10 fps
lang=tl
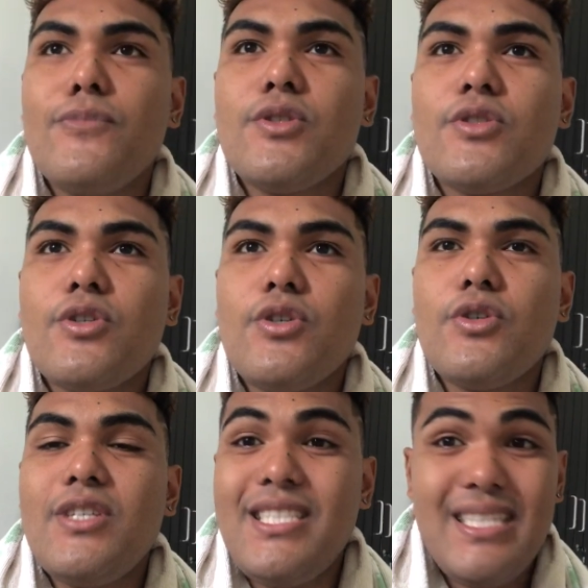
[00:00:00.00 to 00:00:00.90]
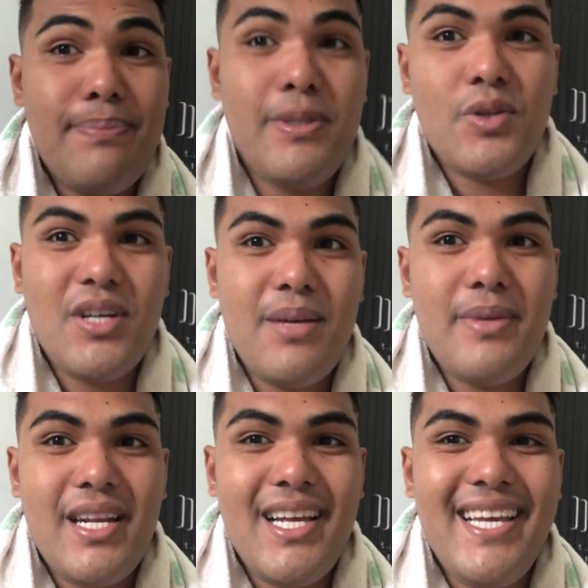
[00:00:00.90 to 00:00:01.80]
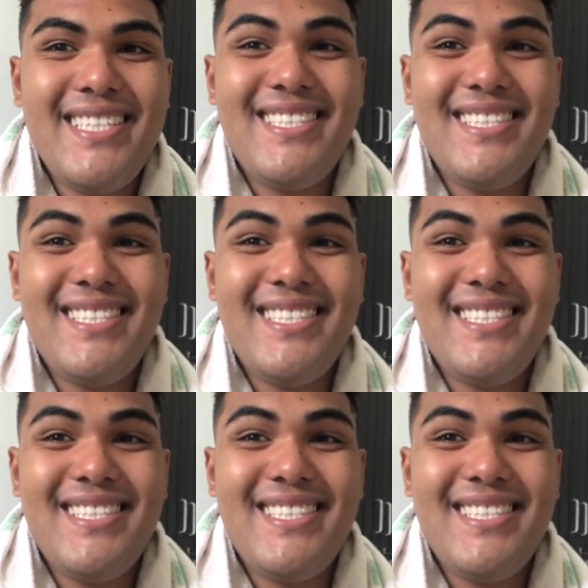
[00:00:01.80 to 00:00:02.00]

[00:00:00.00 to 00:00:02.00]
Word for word: So, isit up na to ang camera guys.